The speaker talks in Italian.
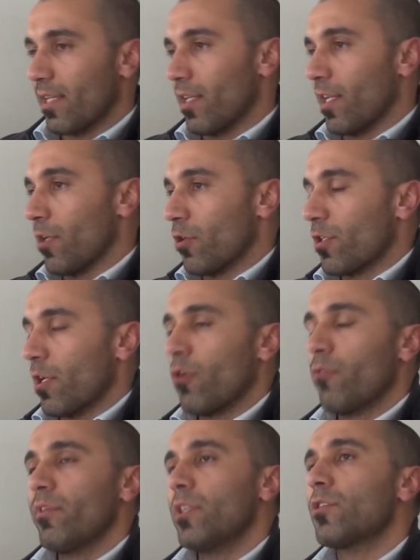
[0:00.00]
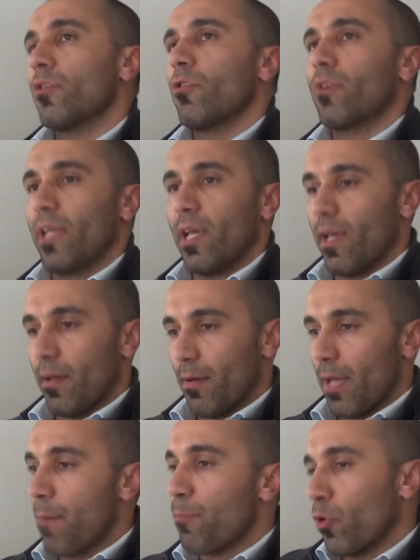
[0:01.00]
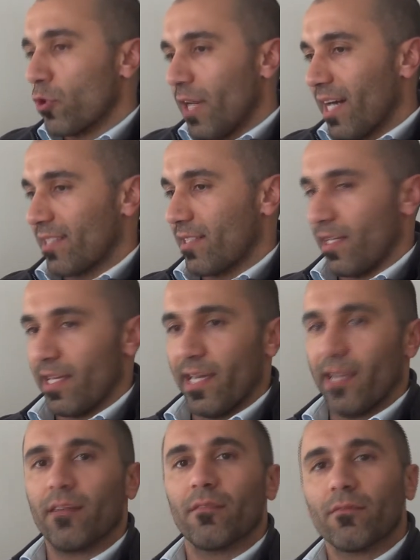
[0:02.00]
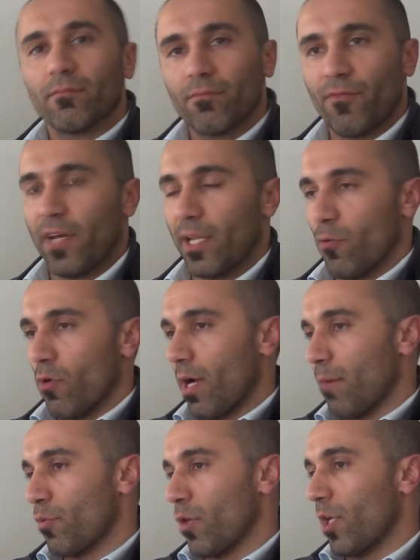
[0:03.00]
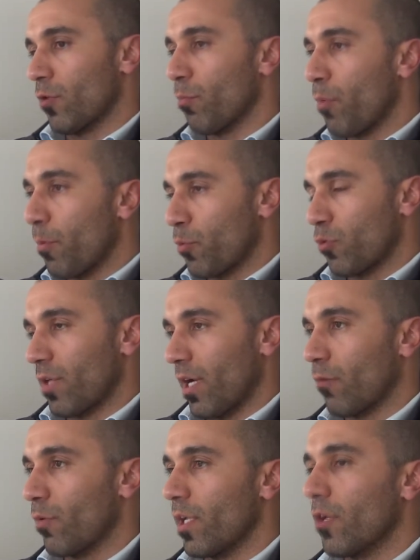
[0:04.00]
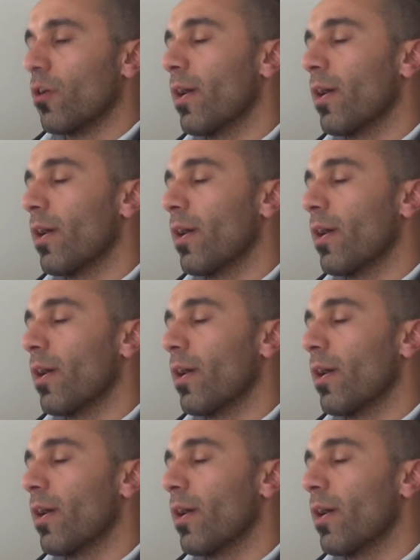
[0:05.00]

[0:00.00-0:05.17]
delle nostre convinzioni e, e, può darsi che faremo un campionato un po' più tranquillo.